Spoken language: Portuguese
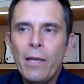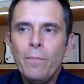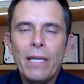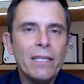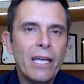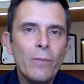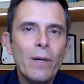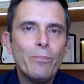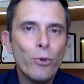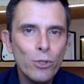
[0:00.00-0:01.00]
Empreender é
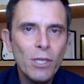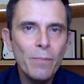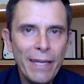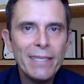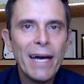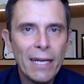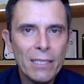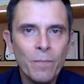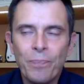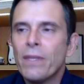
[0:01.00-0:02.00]
uma
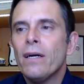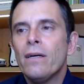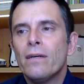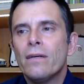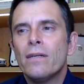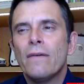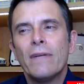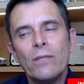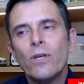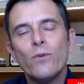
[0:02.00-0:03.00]
possibilidade, tá? Na
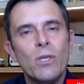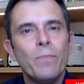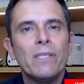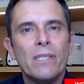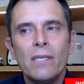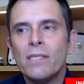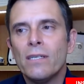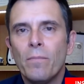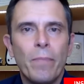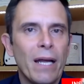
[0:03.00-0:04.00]
verdade, o que você
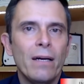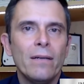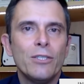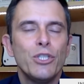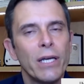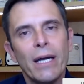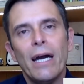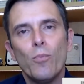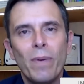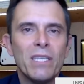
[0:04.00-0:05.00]
precisa para
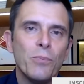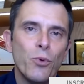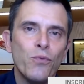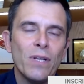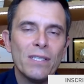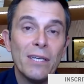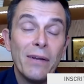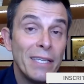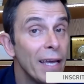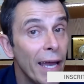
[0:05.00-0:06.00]
chegar no patrimônio
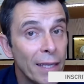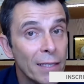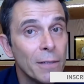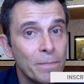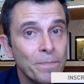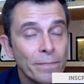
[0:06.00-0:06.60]
financeiro é de renda.